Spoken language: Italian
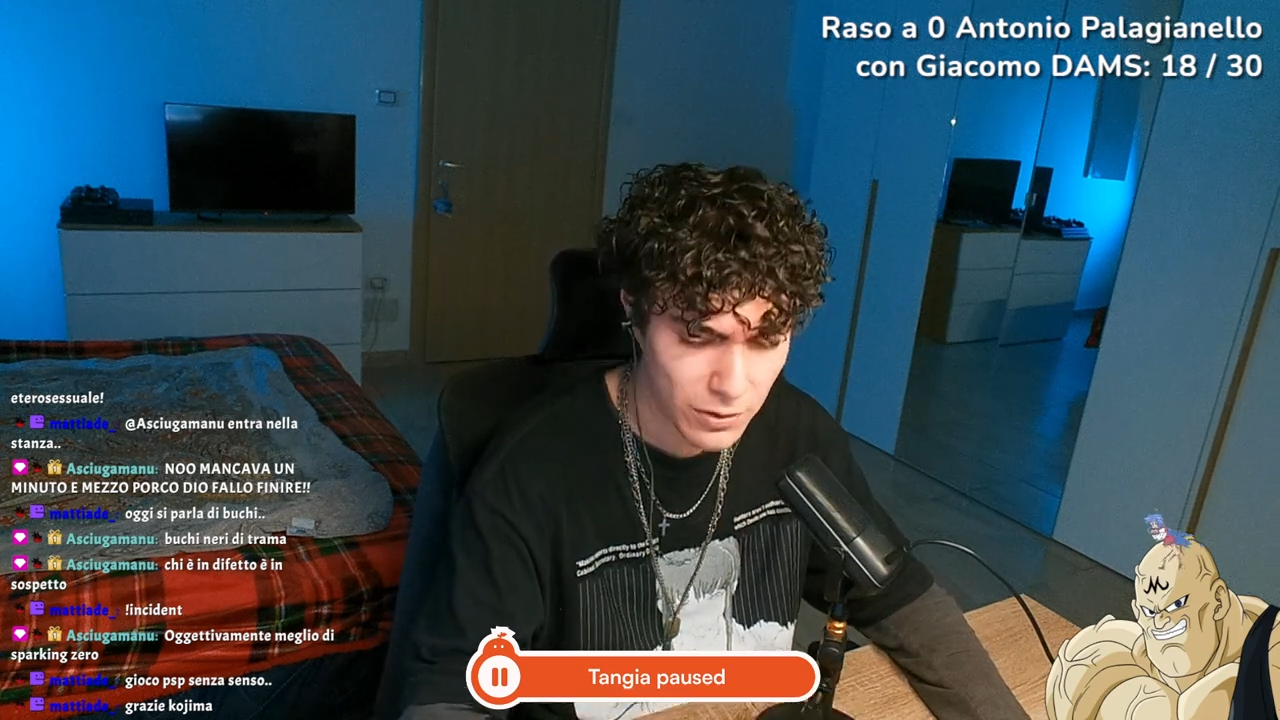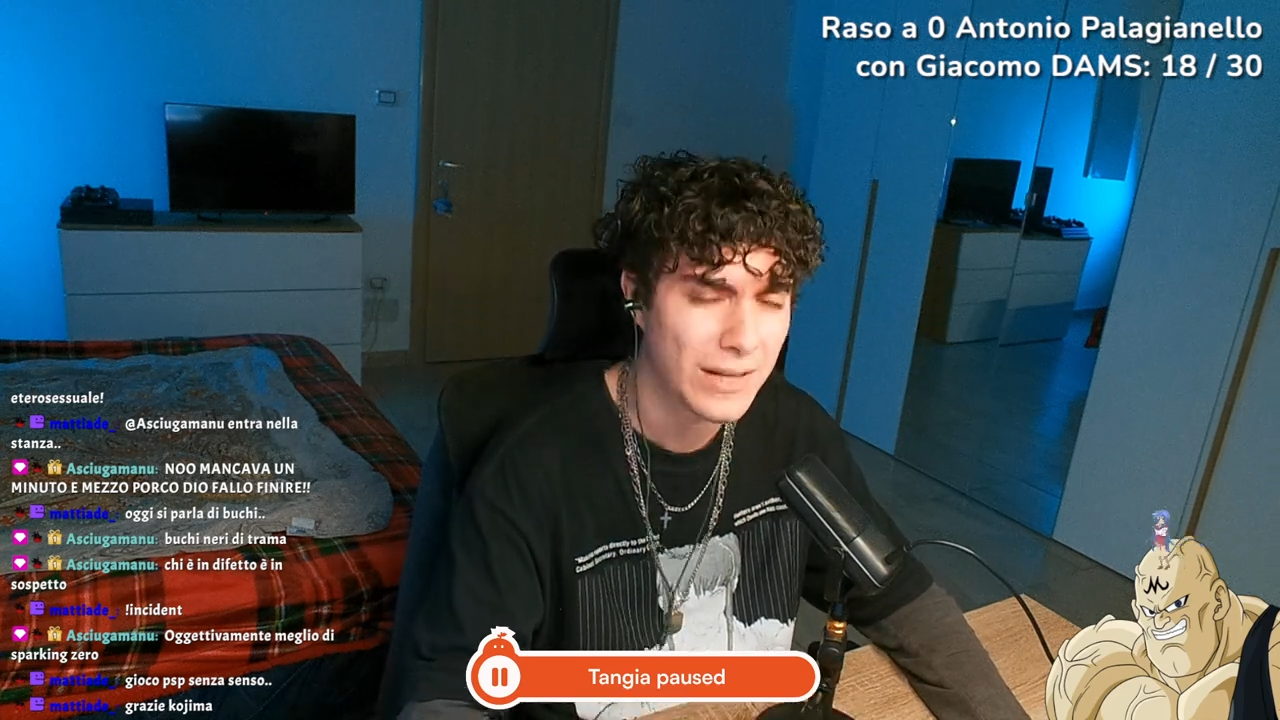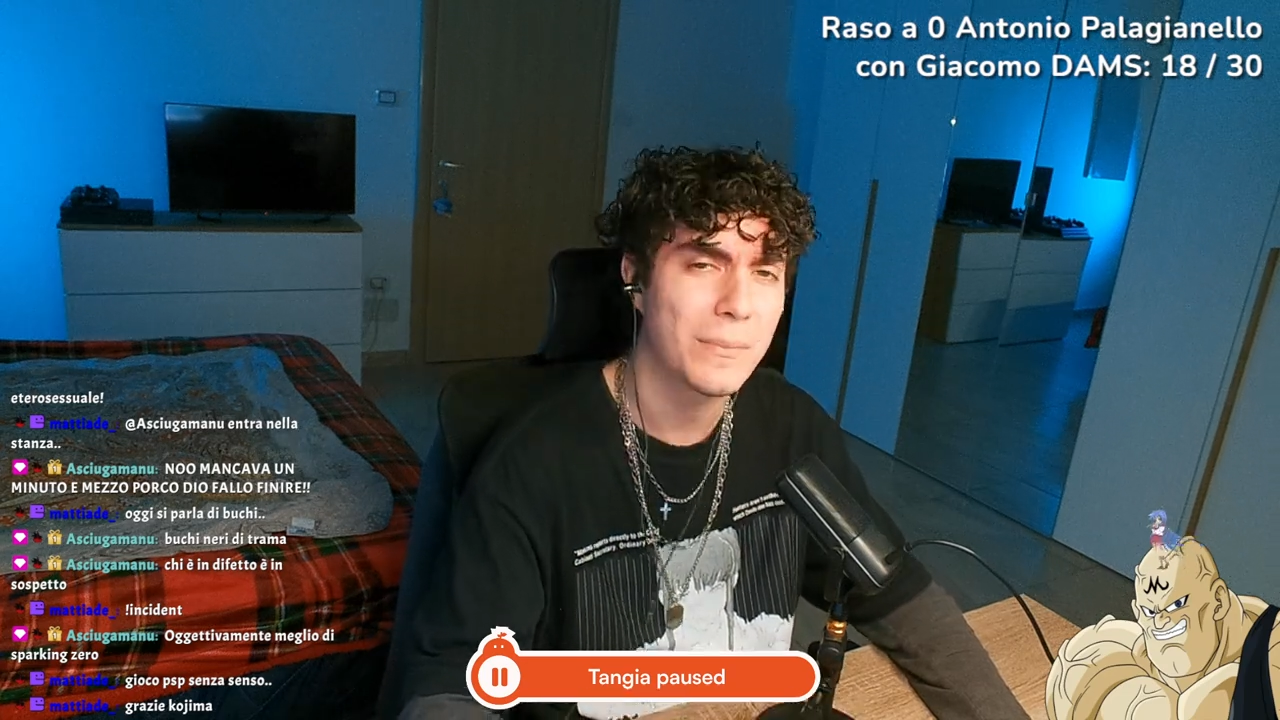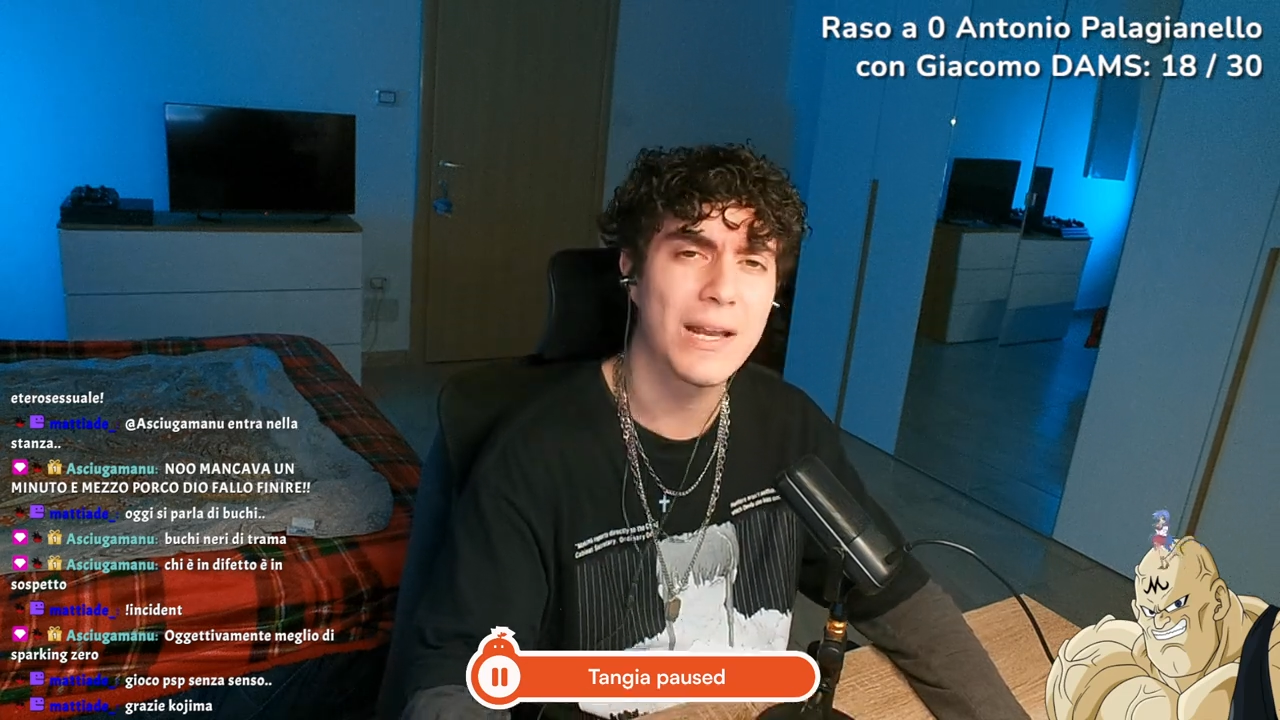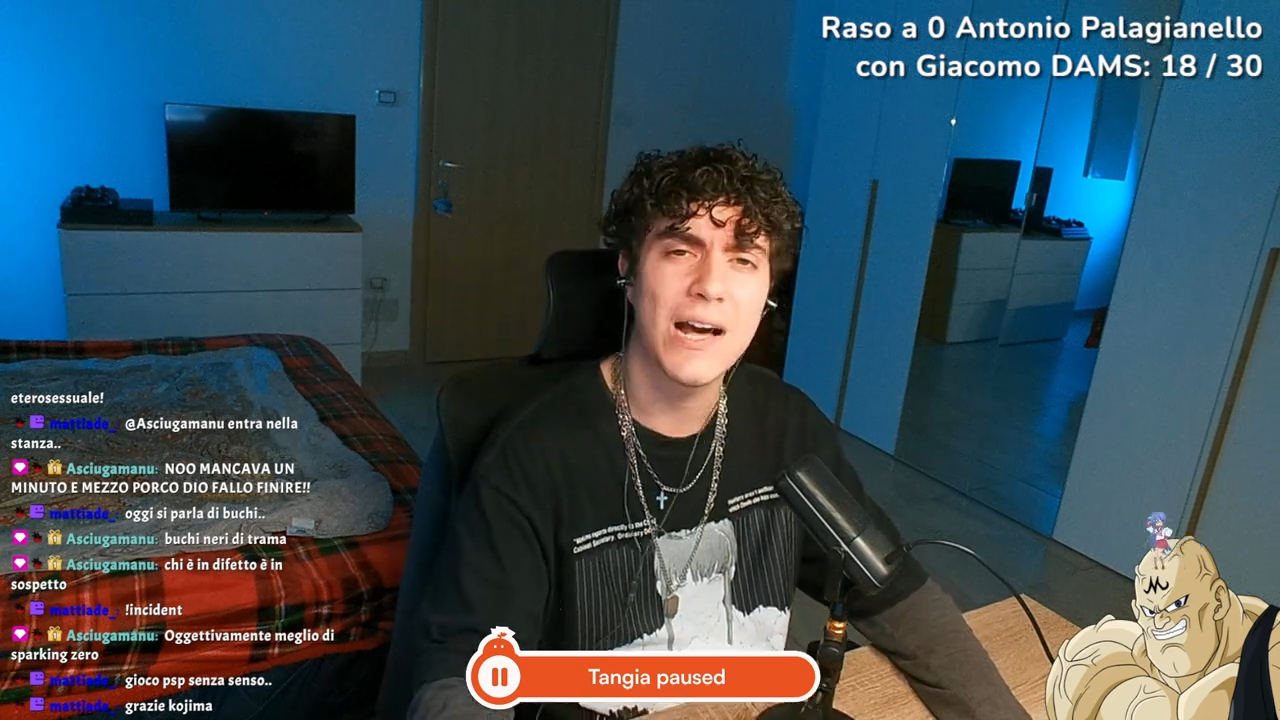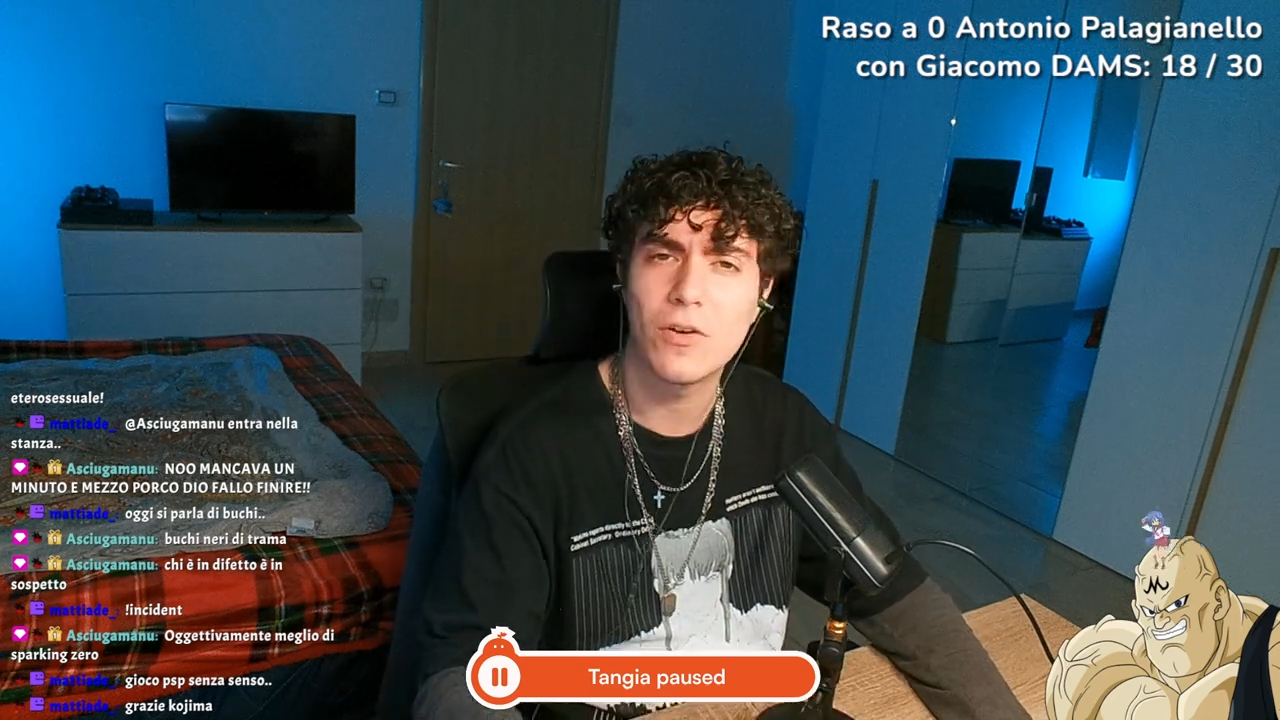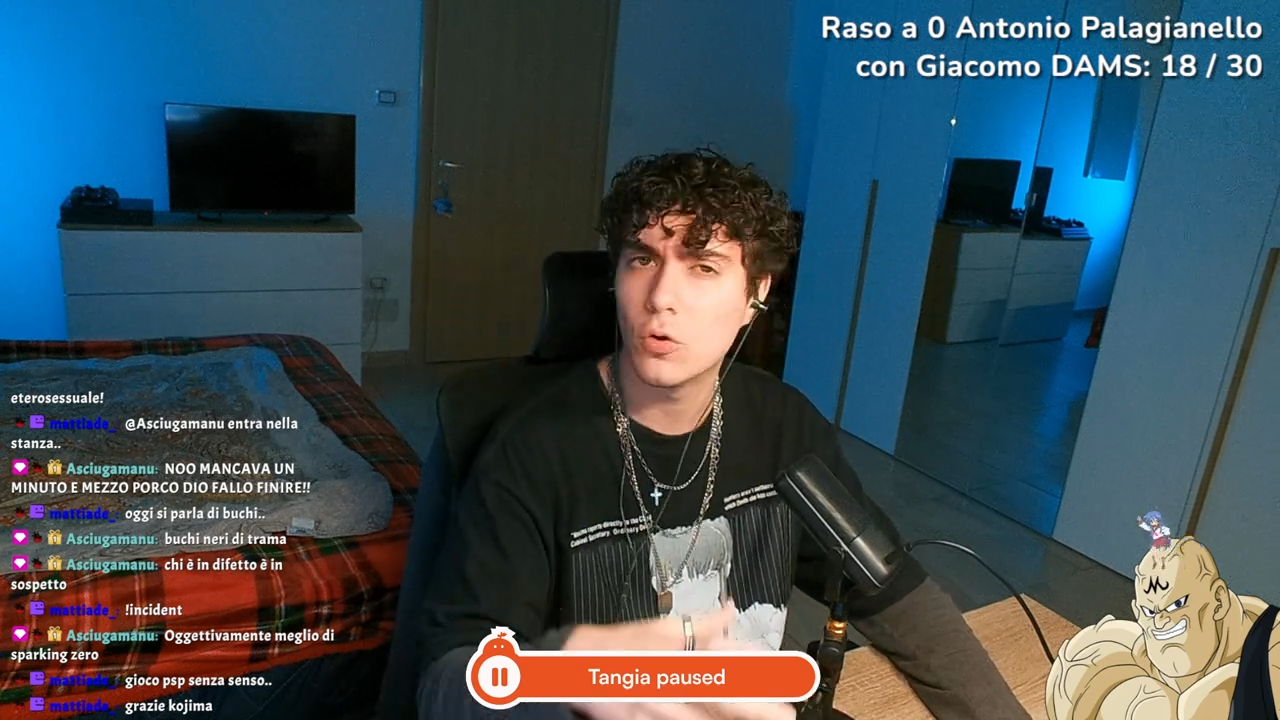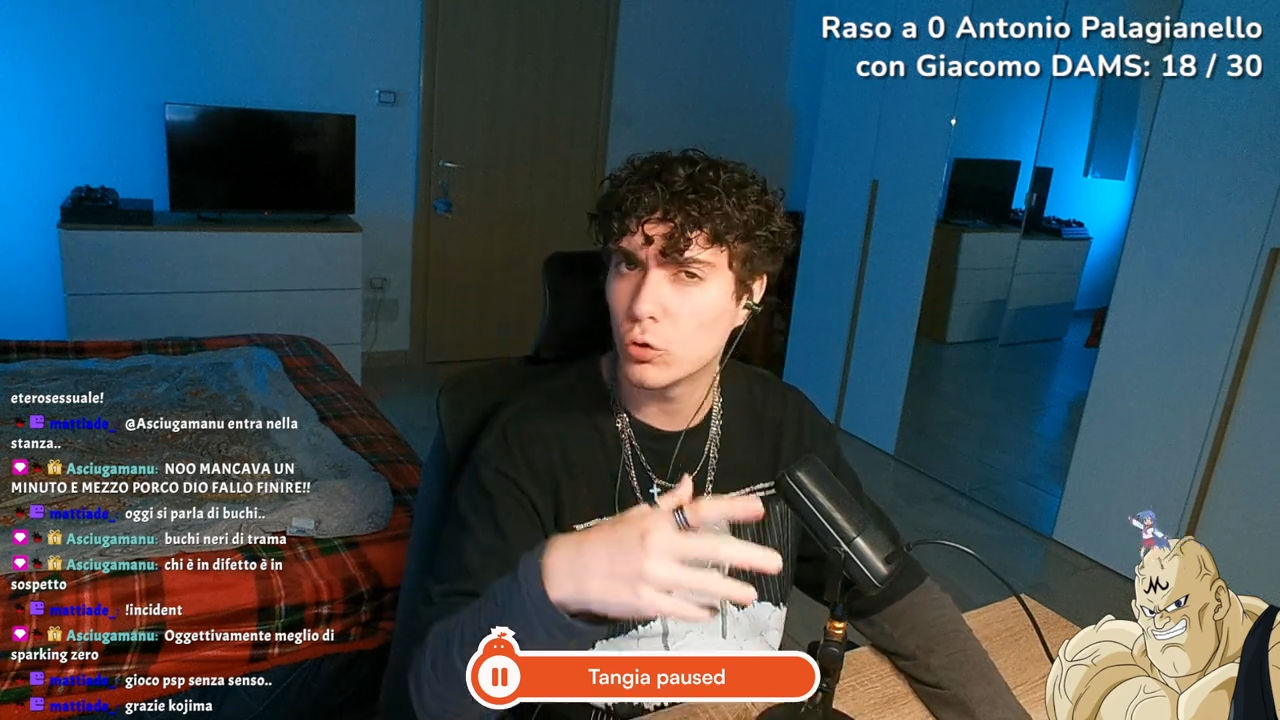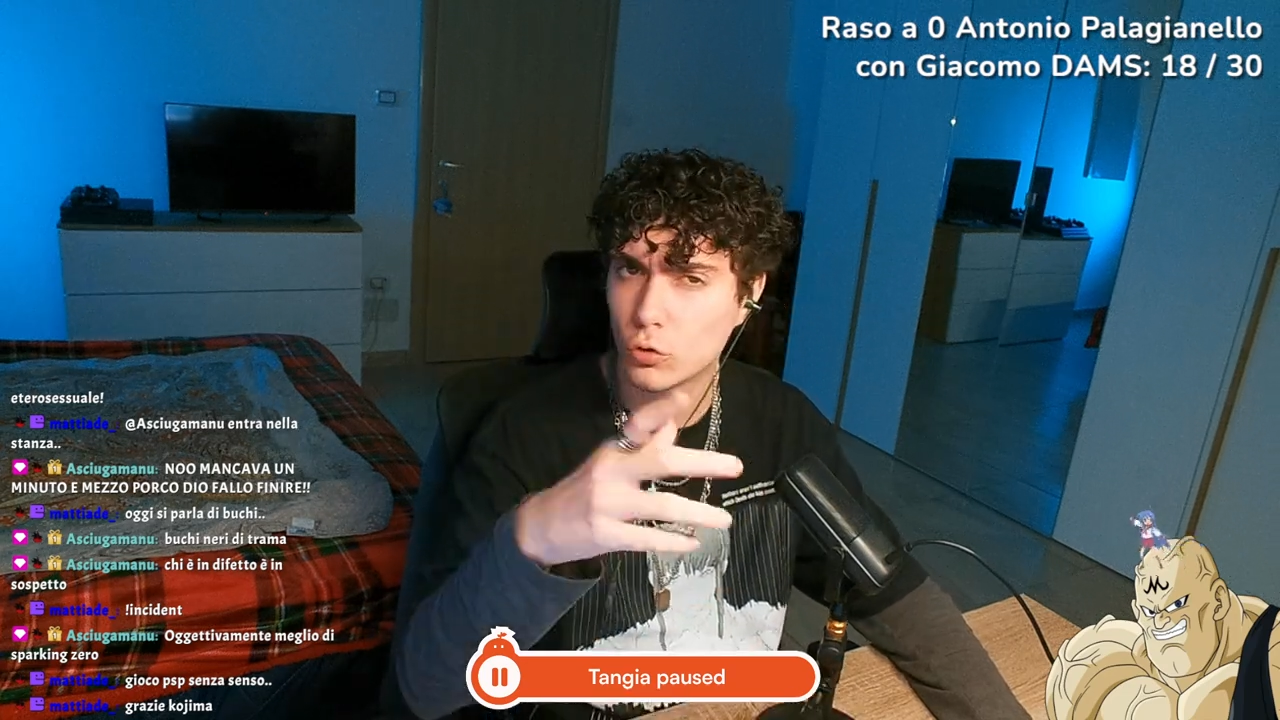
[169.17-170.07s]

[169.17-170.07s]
terminava con lo